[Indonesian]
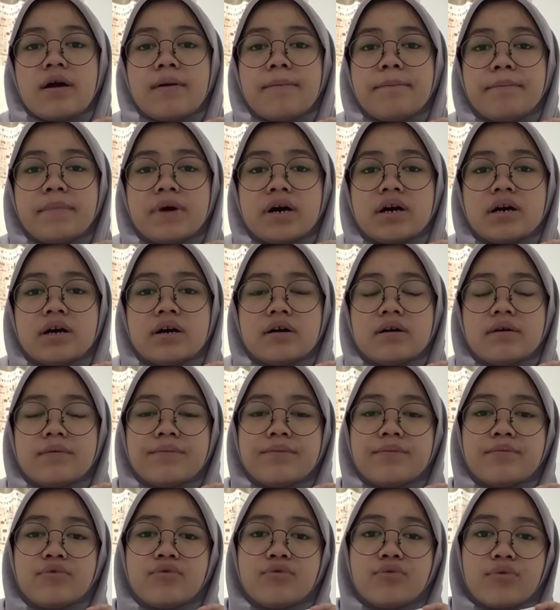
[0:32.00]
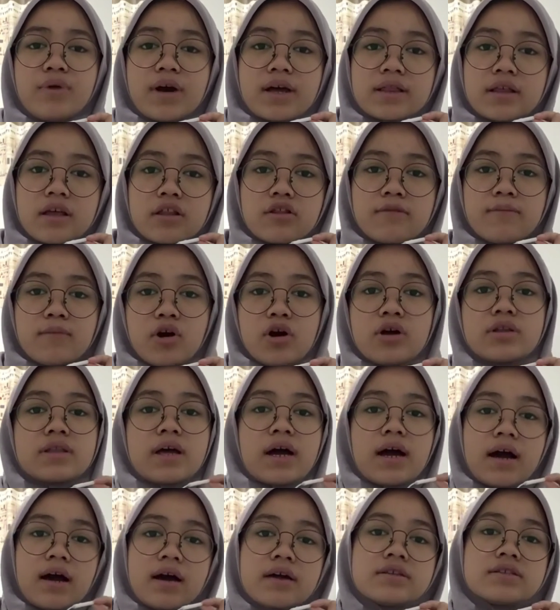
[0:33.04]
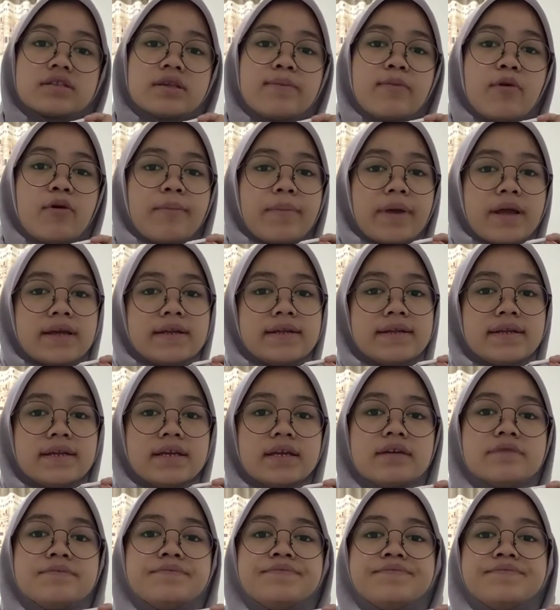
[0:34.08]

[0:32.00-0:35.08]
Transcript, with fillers: membuat atau mengatakan si Pompei ini